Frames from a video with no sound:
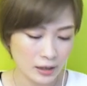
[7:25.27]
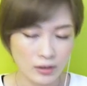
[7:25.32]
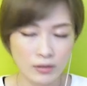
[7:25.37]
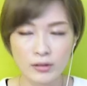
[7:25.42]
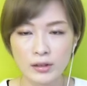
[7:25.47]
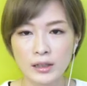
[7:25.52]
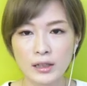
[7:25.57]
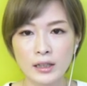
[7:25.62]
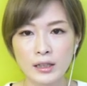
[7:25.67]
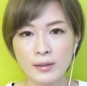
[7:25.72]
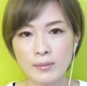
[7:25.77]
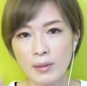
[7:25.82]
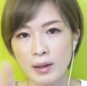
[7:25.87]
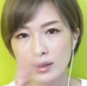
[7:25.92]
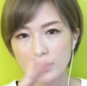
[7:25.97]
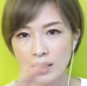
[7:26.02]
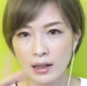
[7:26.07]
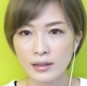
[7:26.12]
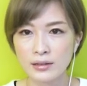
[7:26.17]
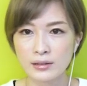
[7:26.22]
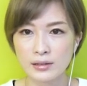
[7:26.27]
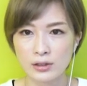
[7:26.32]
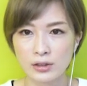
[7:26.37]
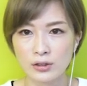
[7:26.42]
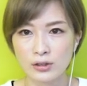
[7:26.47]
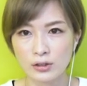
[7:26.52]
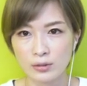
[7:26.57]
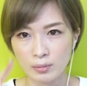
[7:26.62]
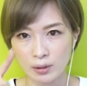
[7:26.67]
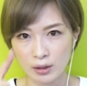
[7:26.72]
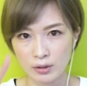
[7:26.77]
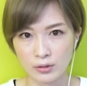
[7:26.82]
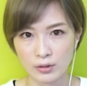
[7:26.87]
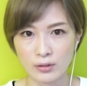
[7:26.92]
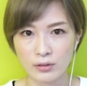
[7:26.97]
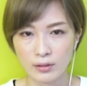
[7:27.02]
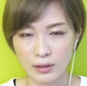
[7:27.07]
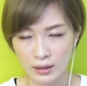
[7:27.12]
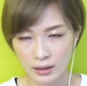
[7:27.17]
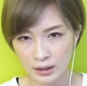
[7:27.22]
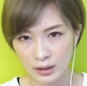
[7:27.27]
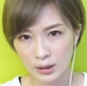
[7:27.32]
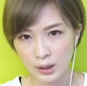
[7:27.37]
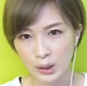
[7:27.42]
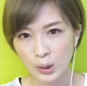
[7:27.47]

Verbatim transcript: 基本的にはまあ3すくみというか、